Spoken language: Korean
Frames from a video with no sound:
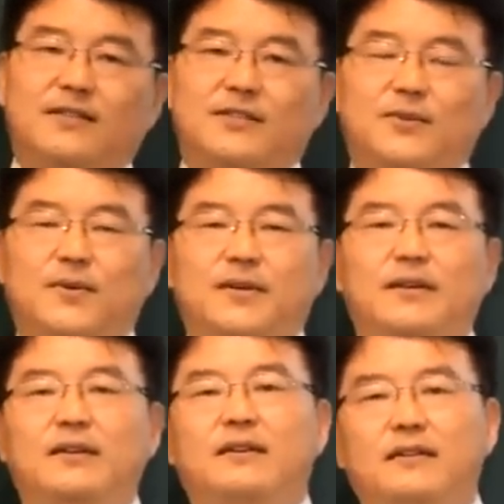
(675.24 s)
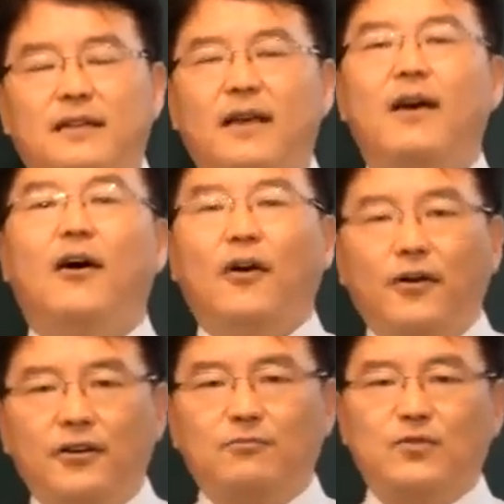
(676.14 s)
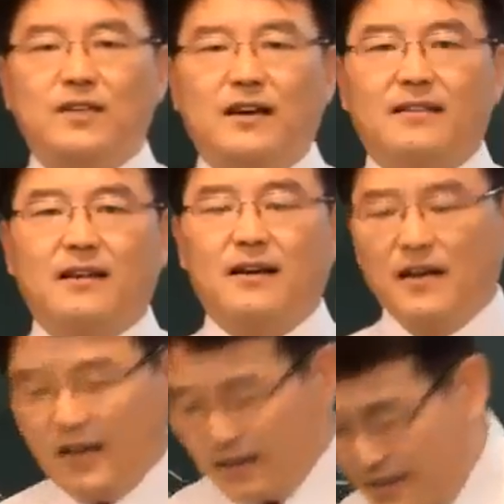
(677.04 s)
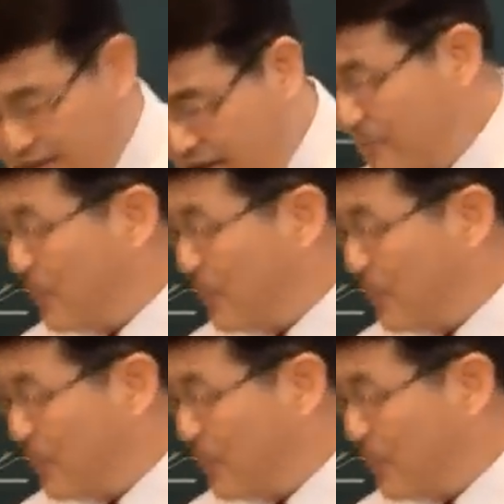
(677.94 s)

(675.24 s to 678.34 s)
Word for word: 것이죠. 이럴 때 어려운 문제가 있다. 이걸